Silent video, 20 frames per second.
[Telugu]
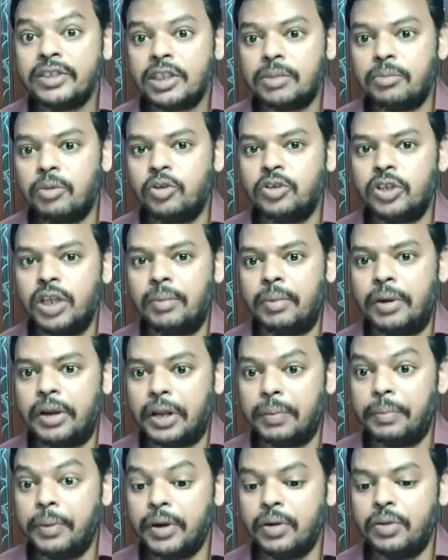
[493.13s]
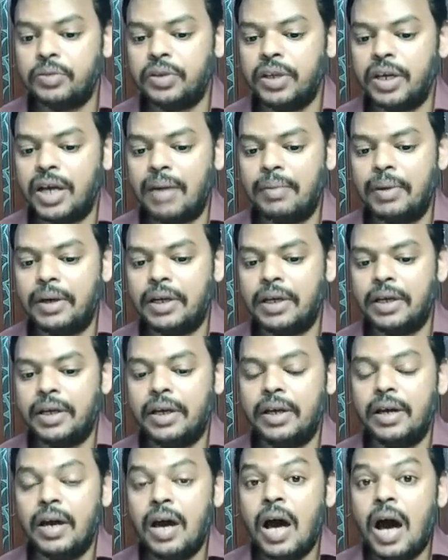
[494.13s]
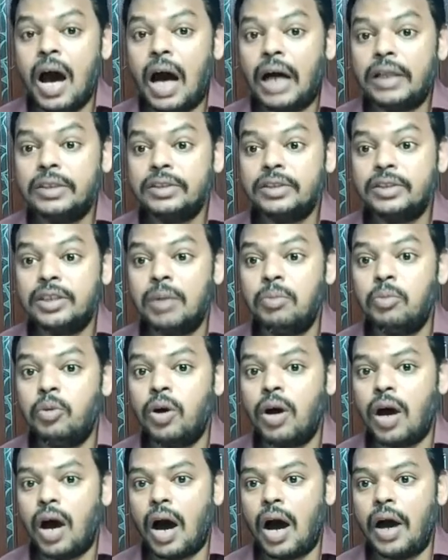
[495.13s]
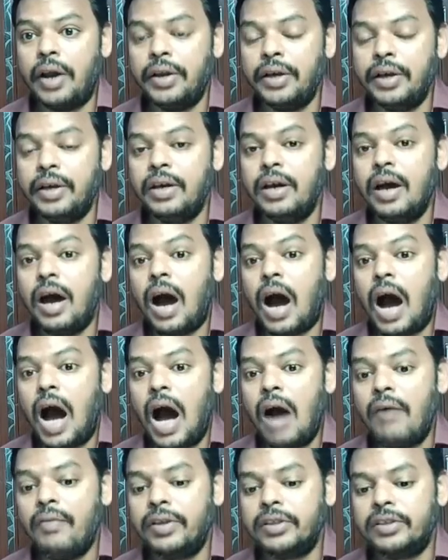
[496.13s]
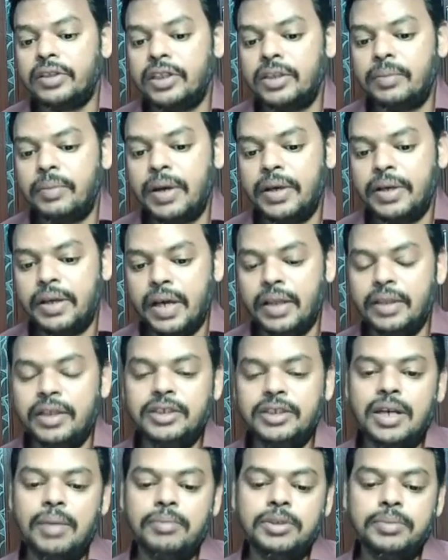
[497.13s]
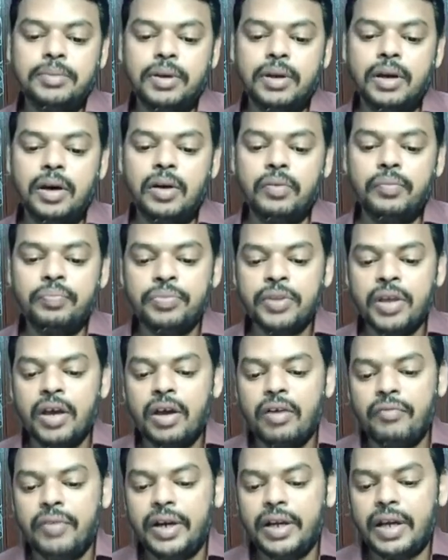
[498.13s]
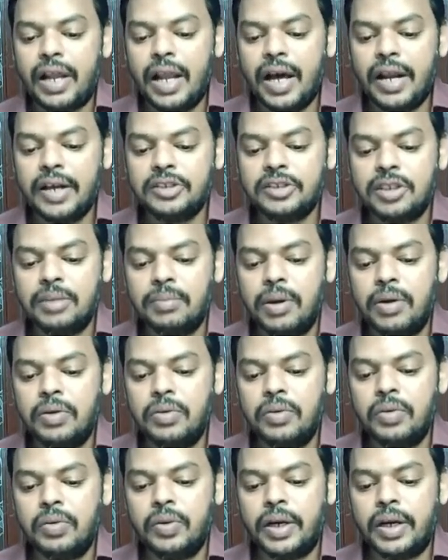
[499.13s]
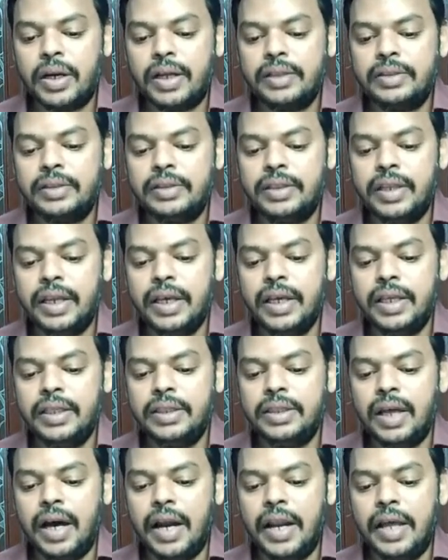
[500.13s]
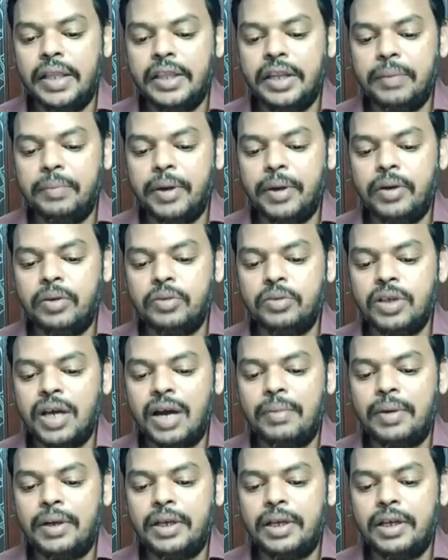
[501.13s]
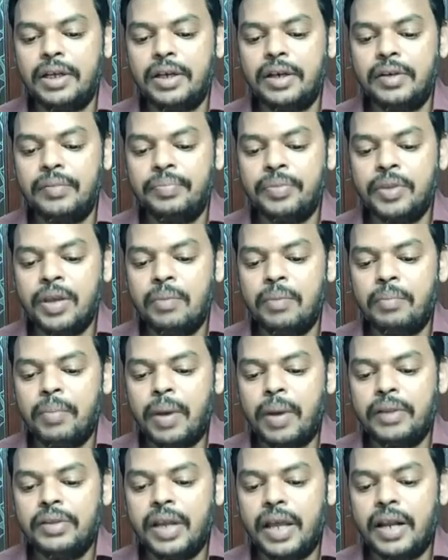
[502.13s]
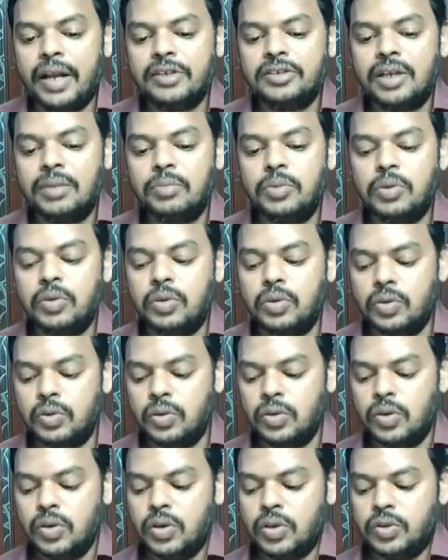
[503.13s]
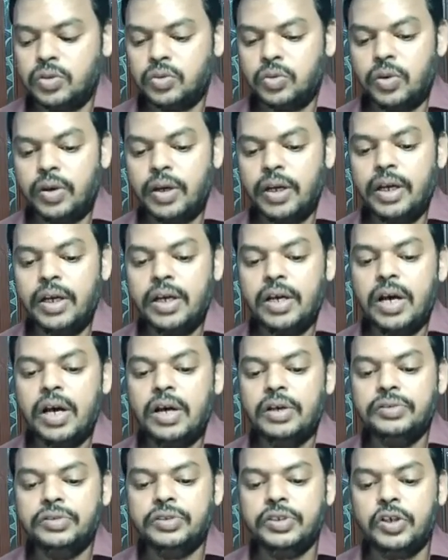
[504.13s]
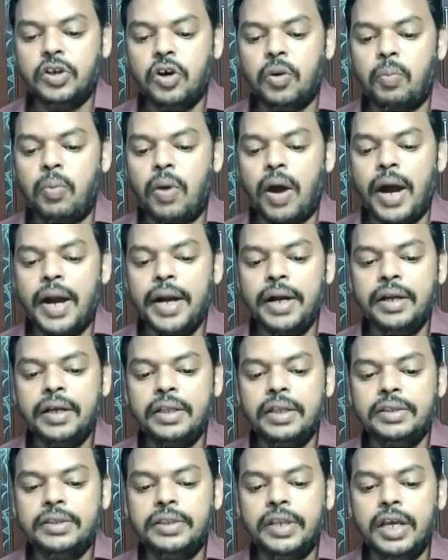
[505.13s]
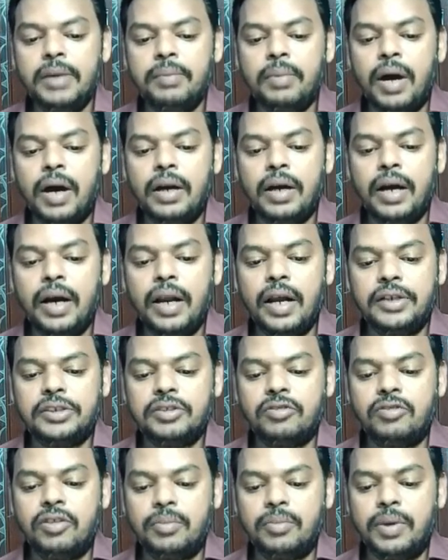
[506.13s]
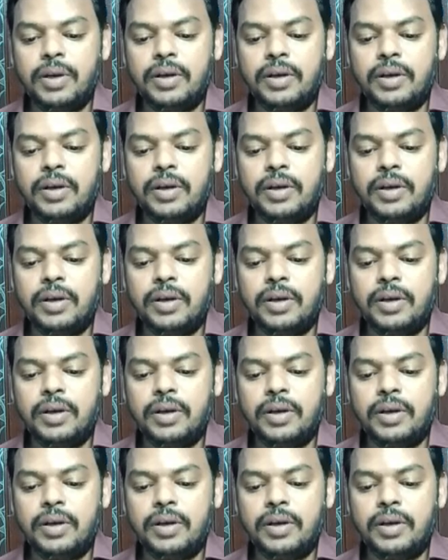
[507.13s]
అవుతున్నాయి అన్నమాట రిపీట్ అవుతున్నాయి కాబట్టి అంతము కాని ఆవర్తితమయ్యే దశాంశ భిన్నాలు వీటిని ఎలా రాస్తాం మనం ఇక్కడ త్రీ అనేది రిపీట్ అవుతుంది కాబట్టి మనం దీన్ని ఎలా రాస్తాము చూడండి జీరో పాయింట్ త్రీ బార్గా రాస్తాం అనమాట